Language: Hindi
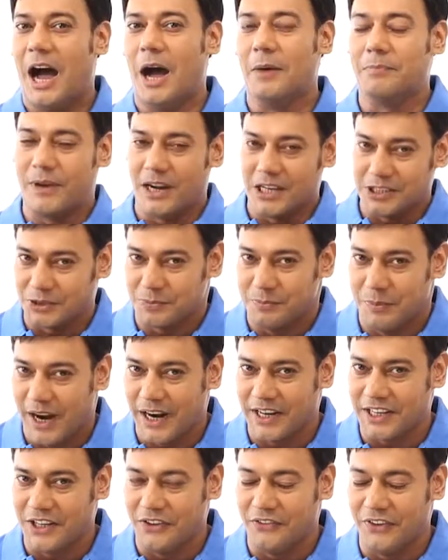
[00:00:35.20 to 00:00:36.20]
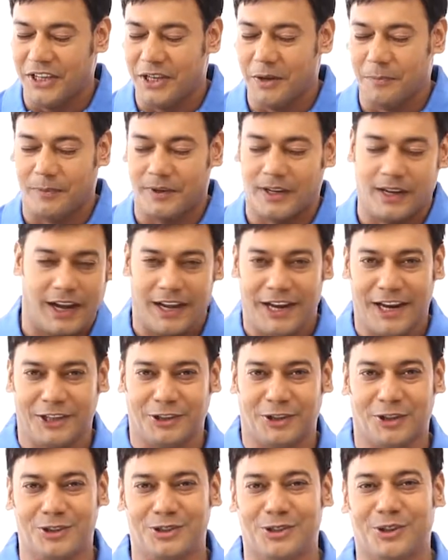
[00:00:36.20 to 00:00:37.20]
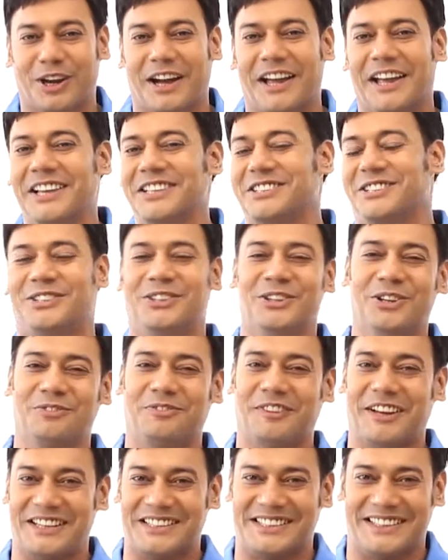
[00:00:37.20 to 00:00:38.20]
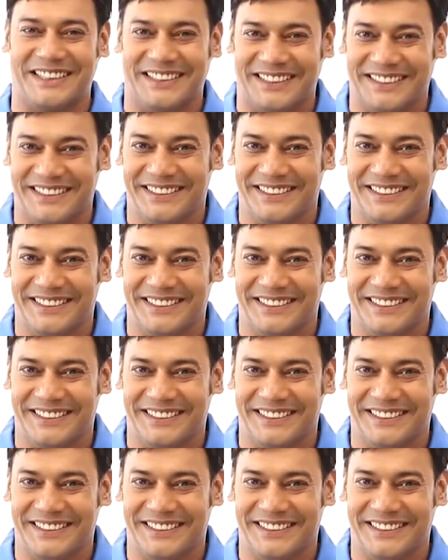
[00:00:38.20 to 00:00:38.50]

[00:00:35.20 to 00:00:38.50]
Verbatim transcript: आपका स्मार्ट टीवी अब कनेक्ट हो चुका है जियो फाई से